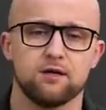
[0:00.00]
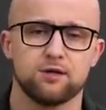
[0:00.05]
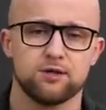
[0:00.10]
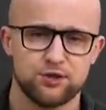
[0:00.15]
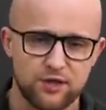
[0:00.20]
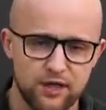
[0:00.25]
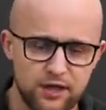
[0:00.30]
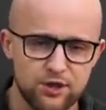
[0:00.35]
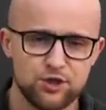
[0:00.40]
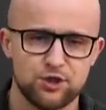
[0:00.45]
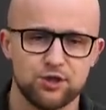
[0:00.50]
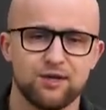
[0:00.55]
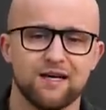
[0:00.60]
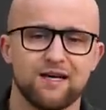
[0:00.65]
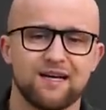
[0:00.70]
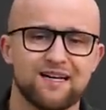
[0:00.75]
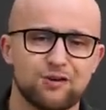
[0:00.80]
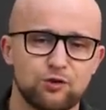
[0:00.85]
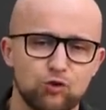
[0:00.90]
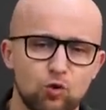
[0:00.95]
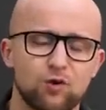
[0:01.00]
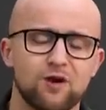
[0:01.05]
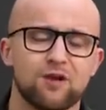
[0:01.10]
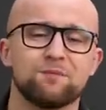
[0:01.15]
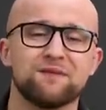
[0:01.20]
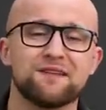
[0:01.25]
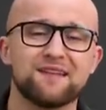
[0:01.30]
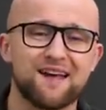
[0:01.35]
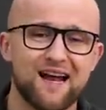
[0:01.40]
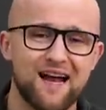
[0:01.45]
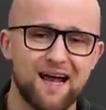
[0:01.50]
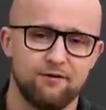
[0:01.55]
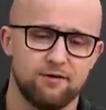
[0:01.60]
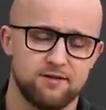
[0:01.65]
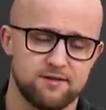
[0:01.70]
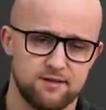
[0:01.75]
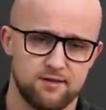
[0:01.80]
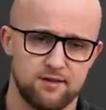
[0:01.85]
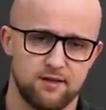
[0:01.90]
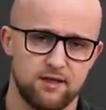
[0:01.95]
э, женщины, которым
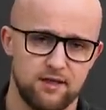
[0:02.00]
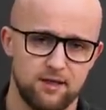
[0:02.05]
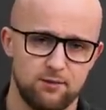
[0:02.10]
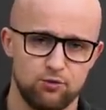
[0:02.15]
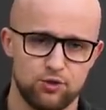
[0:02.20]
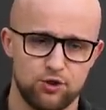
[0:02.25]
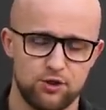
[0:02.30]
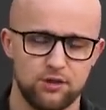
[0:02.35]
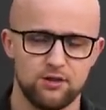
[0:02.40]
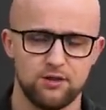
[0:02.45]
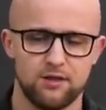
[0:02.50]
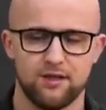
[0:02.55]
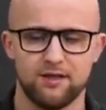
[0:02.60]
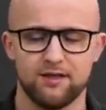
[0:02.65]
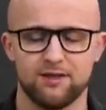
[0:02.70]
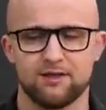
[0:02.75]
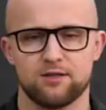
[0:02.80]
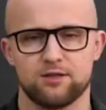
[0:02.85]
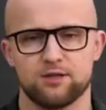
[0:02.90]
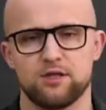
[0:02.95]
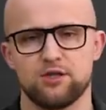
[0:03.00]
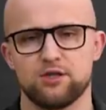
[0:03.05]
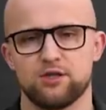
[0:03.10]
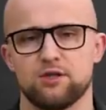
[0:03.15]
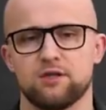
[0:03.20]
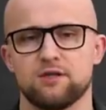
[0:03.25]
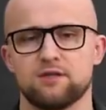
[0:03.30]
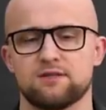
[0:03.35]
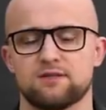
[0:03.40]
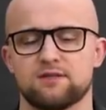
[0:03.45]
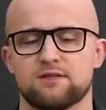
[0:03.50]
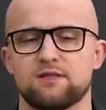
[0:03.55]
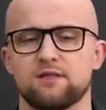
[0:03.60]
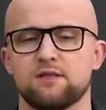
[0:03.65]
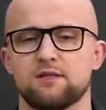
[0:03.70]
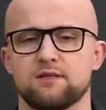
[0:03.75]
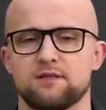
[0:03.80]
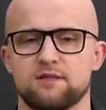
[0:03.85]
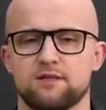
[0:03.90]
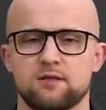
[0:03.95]
нравятся такие мужчины, это женщины с
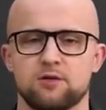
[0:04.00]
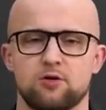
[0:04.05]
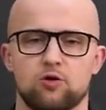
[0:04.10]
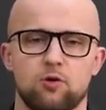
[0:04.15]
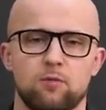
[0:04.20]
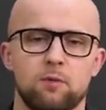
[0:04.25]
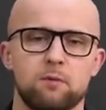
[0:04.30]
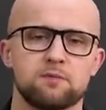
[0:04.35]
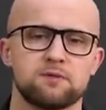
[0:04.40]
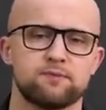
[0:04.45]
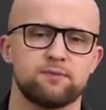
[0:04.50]
синдромом